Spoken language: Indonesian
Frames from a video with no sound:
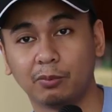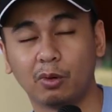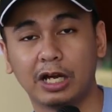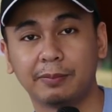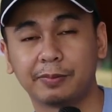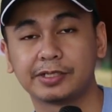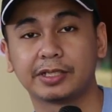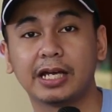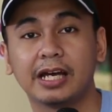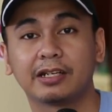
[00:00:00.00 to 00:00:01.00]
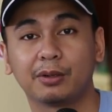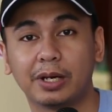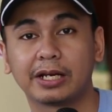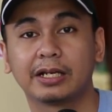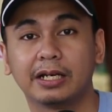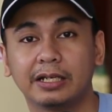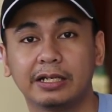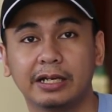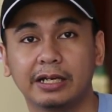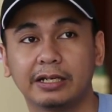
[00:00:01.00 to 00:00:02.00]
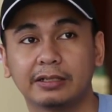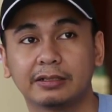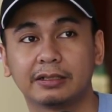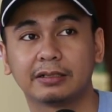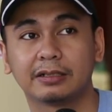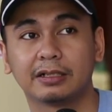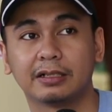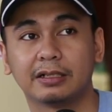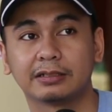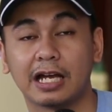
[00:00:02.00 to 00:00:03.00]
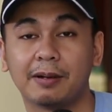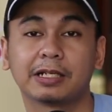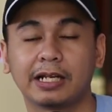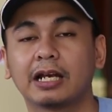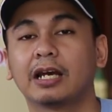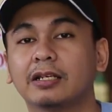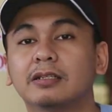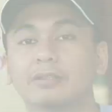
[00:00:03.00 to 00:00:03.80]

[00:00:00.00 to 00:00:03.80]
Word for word: hubungan percintaan keluarga dan uh, sahabat lain-lain